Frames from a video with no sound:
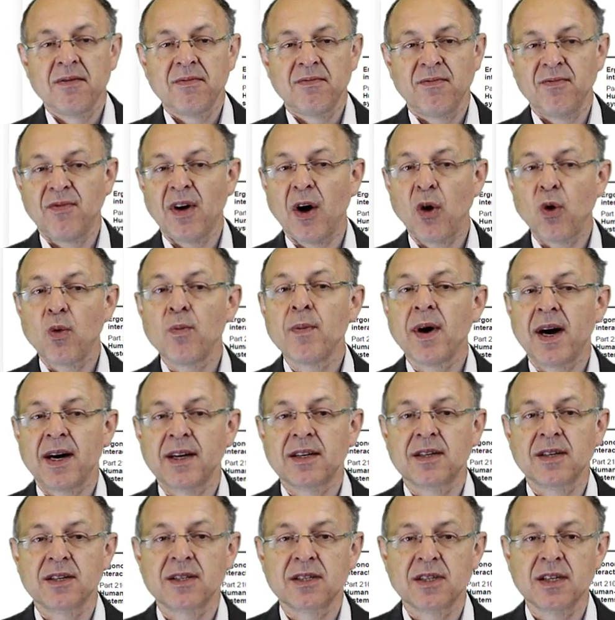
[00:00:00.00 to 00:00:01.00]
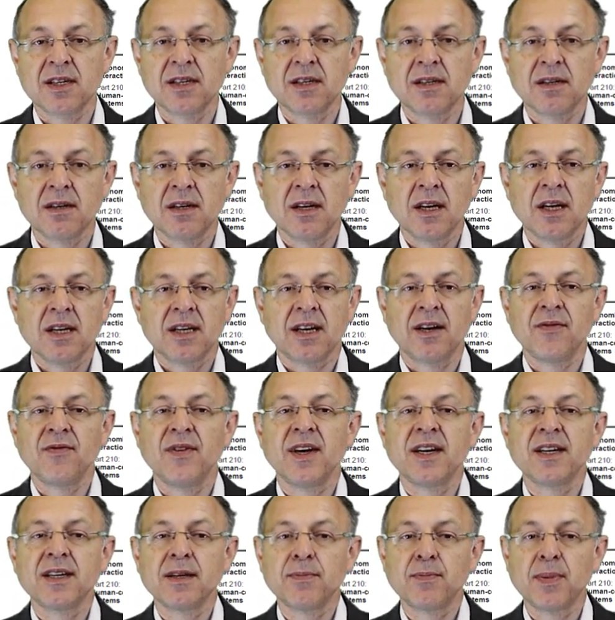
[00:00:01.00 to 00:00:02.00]
warum macht das Sinn, dann
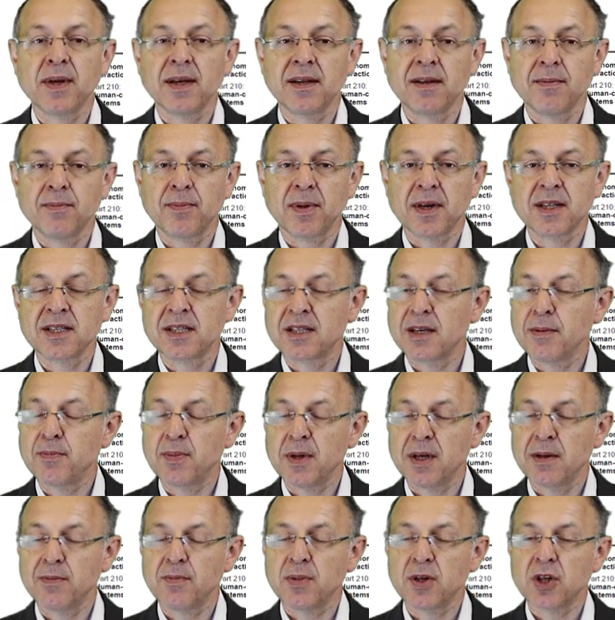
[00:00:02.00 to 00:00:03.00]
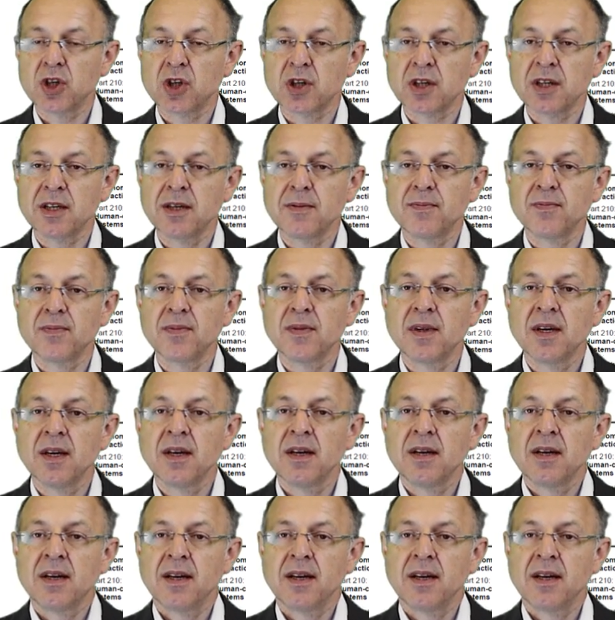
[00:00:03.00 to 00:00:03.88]
werden die Prinzipien beschrieben,